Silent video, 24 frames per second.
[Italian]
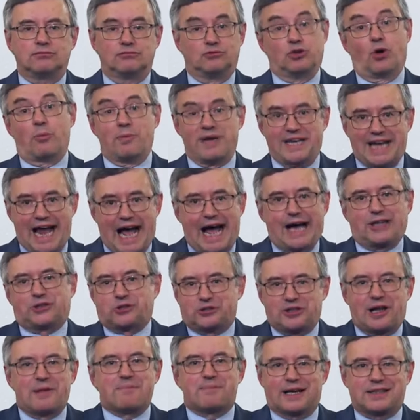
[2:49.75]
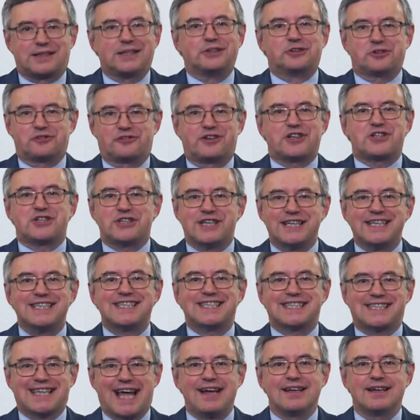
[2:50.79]
dominato dal partito
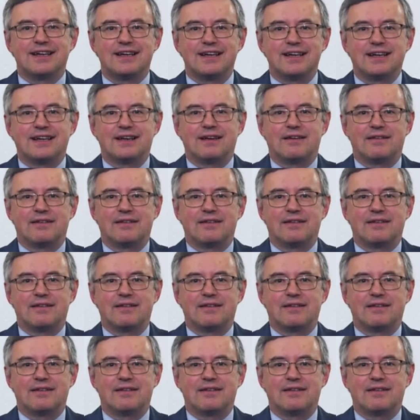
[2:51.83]
fascista,